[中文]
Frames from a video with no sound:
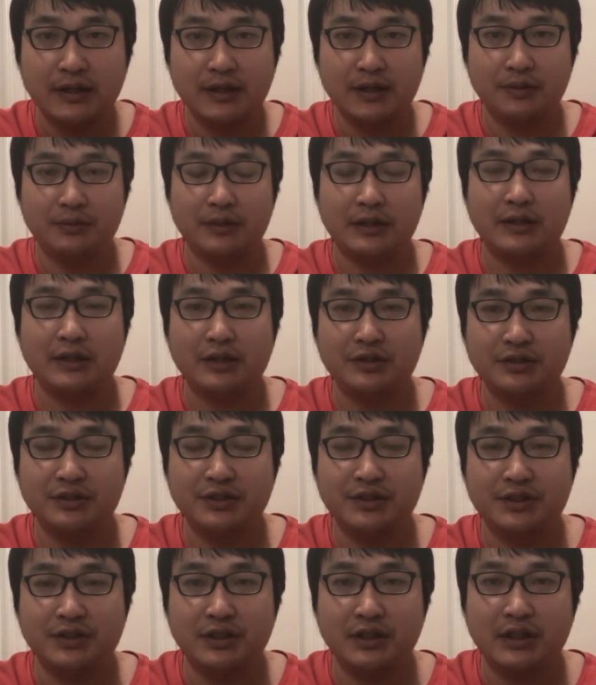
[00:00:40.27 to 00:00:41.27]
因为他当时
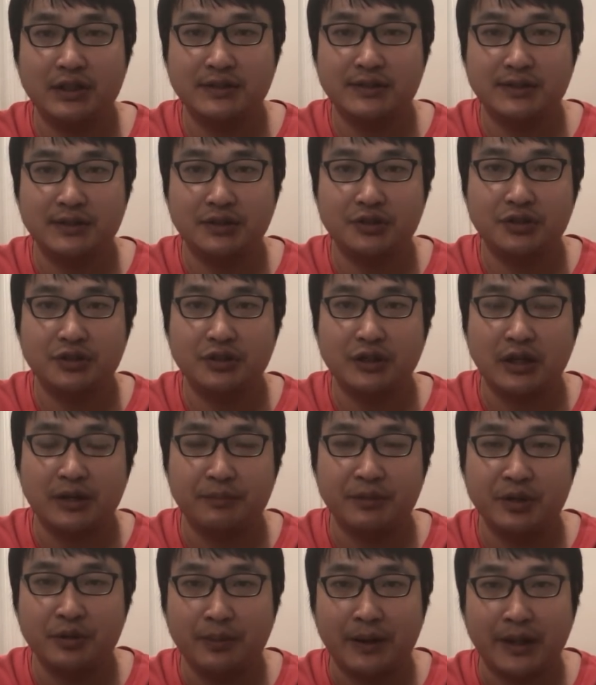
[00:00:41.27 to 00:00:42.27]
骑着一辆自行车啊，
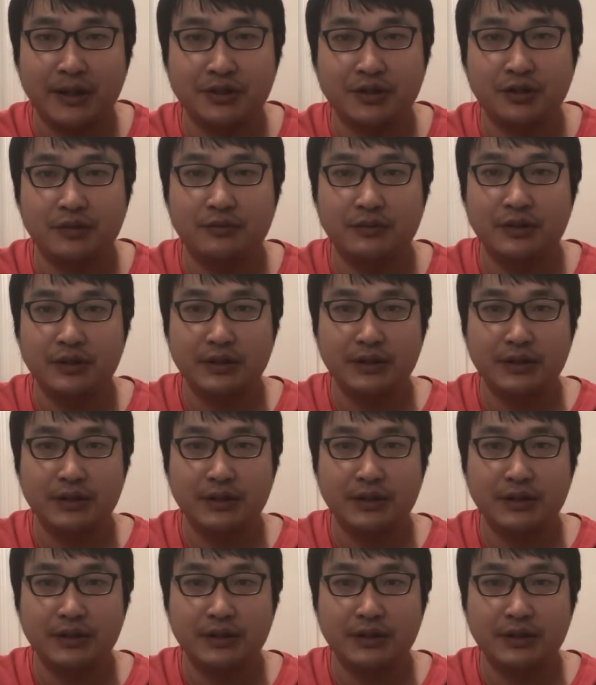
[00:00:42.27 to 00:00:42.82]
没有牌照。